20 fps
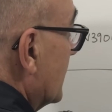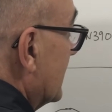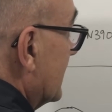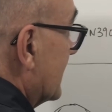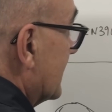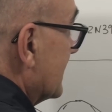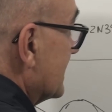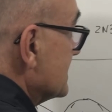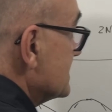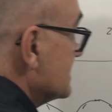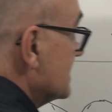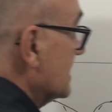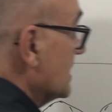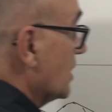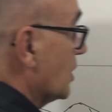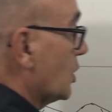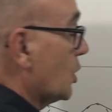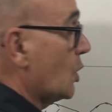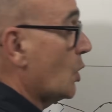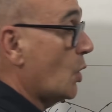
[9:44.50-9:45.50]
en que
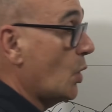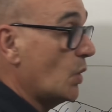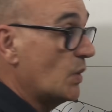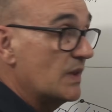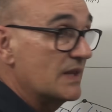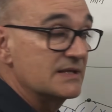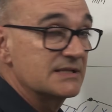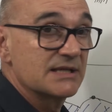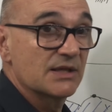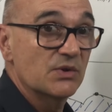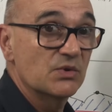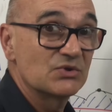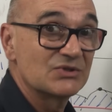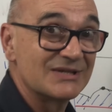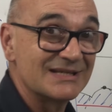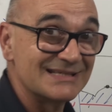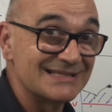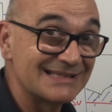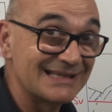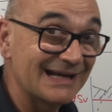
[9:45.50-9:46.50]
este condensador
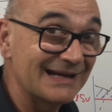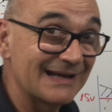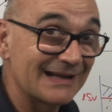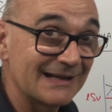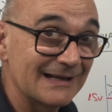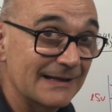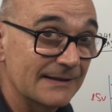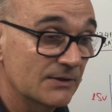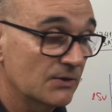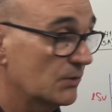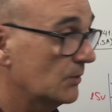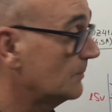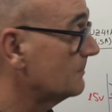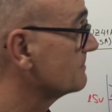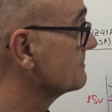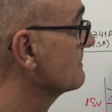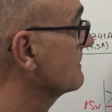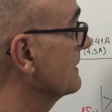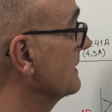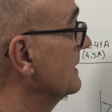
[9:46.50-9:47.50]
se está cargando,
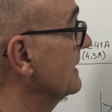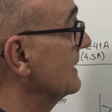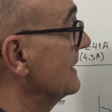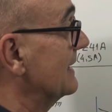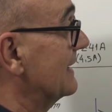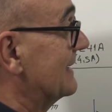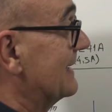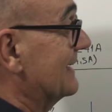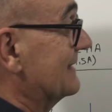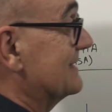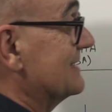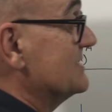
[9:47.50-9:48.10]
la